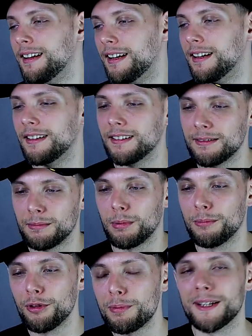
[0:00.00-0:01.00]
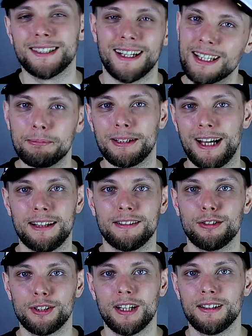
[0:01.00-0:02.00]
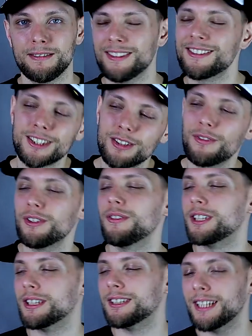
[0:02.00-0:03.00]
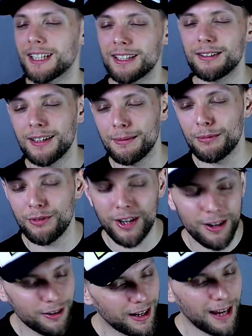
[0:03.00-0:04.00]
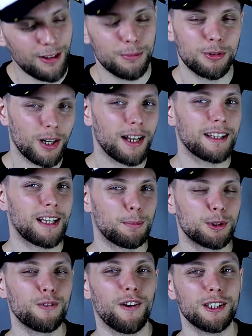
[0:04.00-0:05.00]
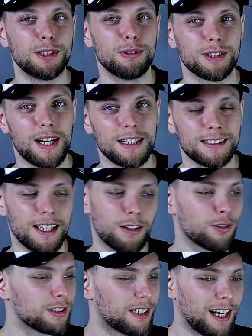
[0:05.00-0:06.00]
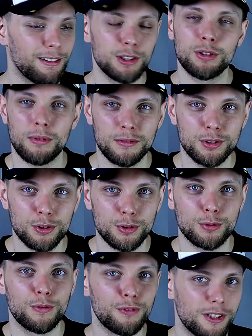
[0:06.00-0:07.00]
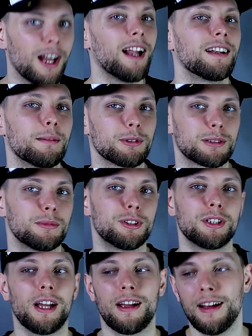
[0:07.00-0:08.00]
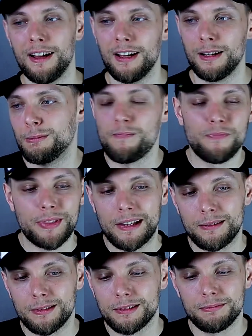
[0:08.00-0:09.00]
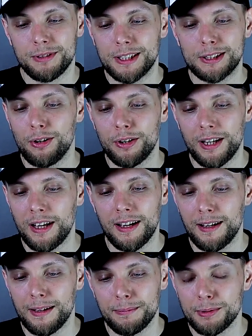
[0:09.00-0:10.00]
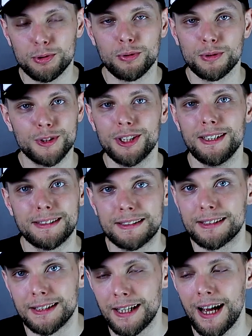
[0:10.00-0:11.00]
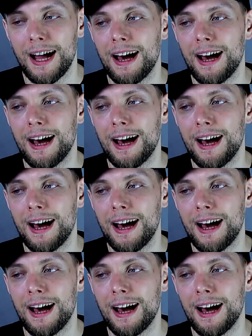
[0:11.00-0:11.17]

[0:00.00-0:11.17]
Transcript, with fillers: Yy, bo mógł mieć taki plan, no nie? W sensie, no, no wiecie, to jest taki trochę, mówię, okej, okay, no trochę jednak przyfarciłeś gaz, tak? Rozegrałeś to po mistrzowsku finalnie, możemy ci tak mm, historię piszą zwycięzcy, nie?